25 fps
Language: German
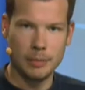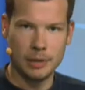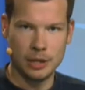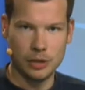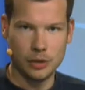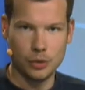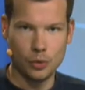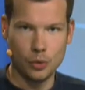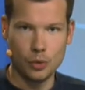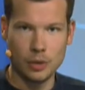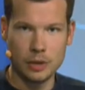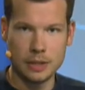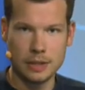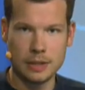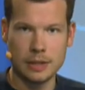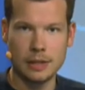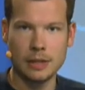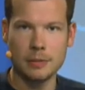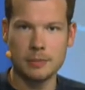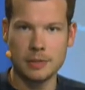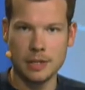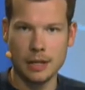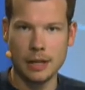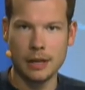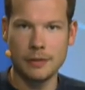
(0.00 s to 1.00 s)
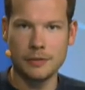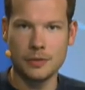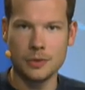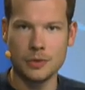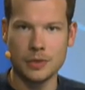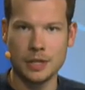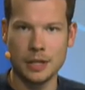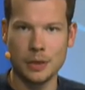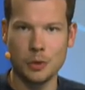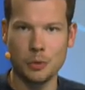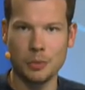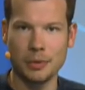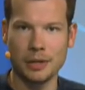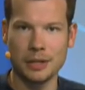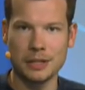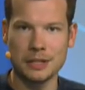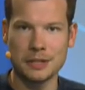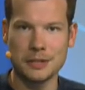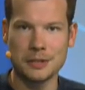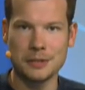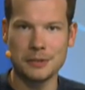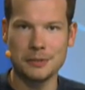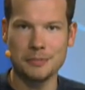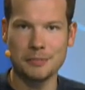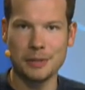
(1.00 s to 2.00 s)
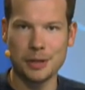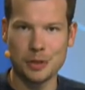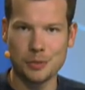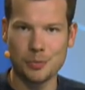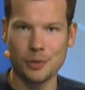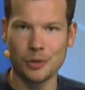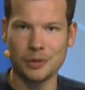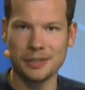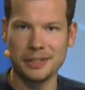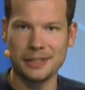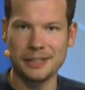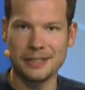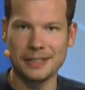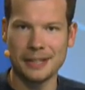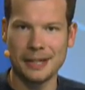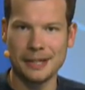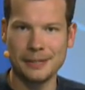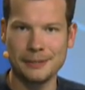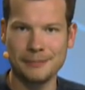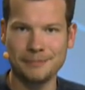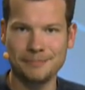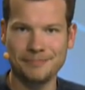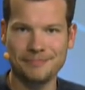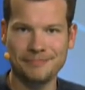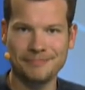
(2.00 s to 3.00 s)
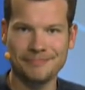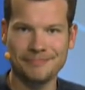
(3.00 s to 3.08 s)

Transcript: Libertadores gibt es live zu sehen übrigens bei Sport Digital.